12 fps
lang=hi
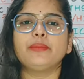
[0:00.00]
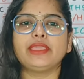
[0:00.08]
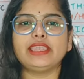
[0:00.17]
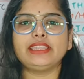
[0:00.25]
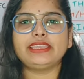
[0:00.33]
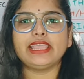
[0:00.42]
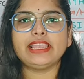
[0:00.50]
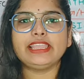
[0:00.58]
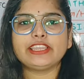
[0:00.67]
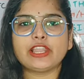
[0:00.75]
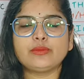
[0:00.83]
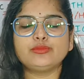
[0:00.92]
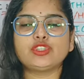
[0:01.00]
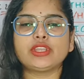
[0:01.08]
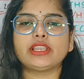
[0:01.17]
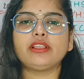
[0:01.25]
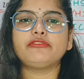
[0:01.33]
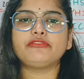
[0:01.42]
मेरे टेलीग्राम
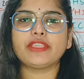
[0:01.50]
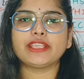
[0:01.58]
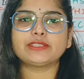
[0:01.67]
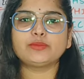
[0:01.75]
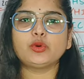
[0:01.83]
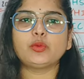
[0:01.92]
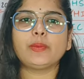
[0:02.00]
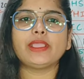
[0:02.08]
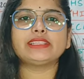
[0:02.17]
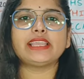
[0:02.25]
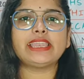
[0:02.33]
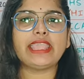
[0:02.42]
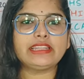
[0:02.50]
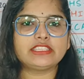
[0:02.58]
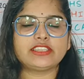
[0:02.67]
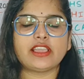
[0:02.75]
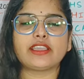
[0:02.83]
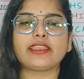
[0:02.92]
चैनल फेसबुक पेज एंड
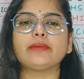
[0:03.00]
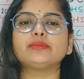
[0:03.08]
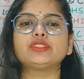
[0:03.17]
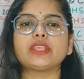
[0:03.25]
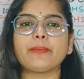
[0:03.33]
इंस्टाग्राम